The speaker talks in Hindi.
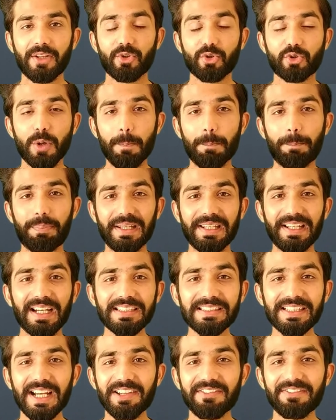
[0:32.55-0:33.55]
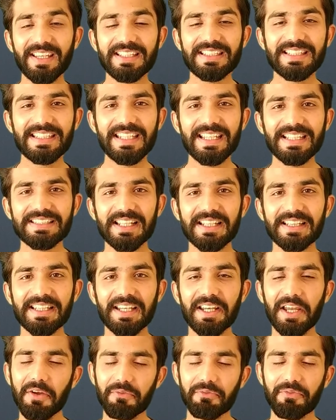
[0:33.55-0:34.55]
दोस्तों बिना टाइम वेस्ट किए
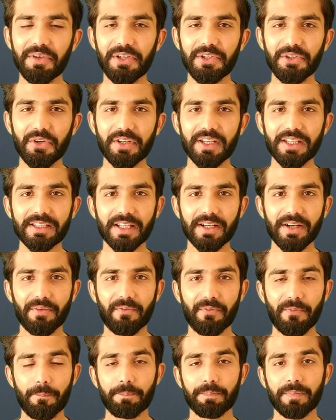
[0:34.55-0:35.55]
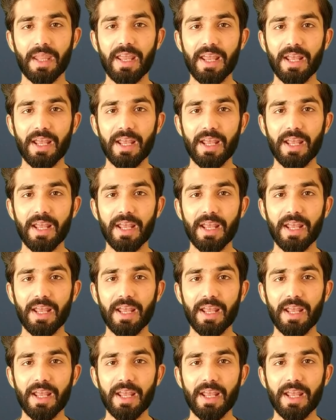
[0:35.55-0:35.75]
चलते हैं वीडियो की तरफ